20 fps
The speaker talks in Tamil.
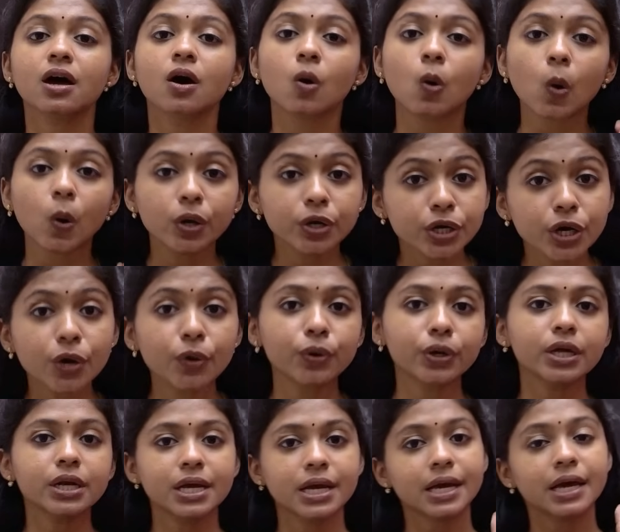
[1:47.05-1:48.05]
ஒன்று கூட
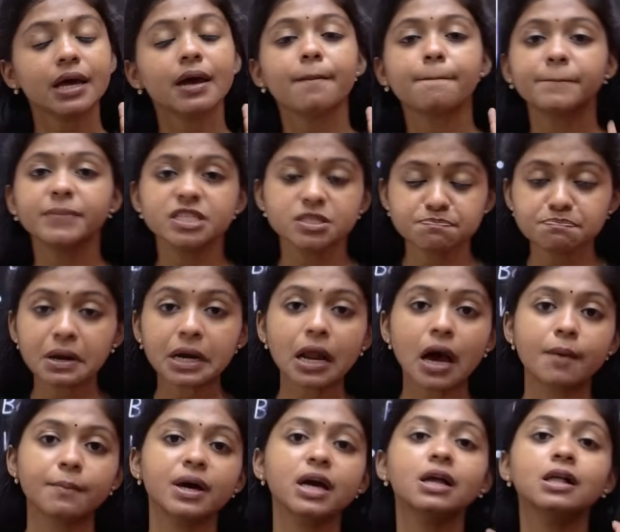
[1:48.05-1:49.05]
நீங்கள் மிஸ்
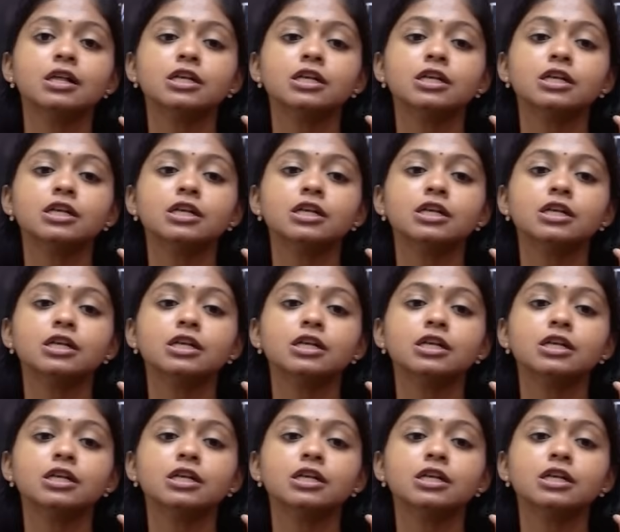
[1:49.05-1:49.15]
பண்ணாமல்